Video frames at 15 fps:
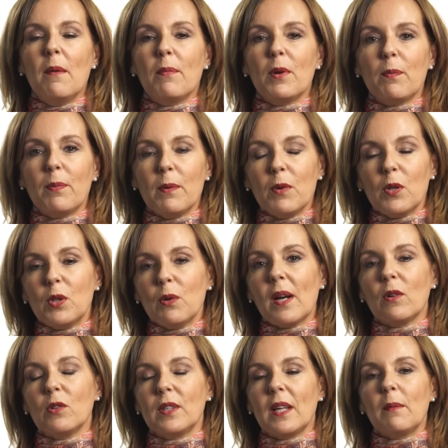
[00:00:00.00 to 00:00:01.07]
Pero primero te voy
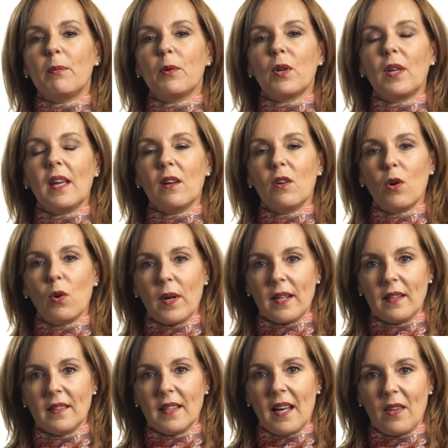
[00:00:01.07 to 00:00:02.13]
a contar por qué a los
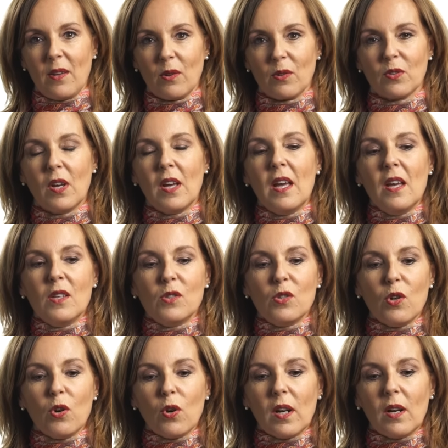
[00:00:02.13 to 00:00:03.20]
40 años.
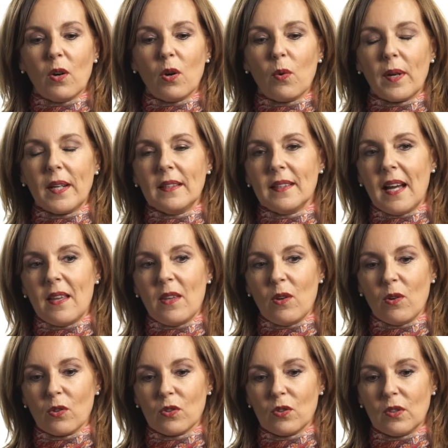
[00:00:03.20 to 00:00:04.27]
Yo digo que a los 40
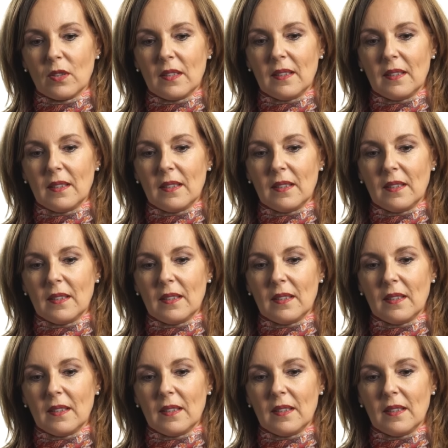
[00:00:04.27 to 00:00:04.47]
años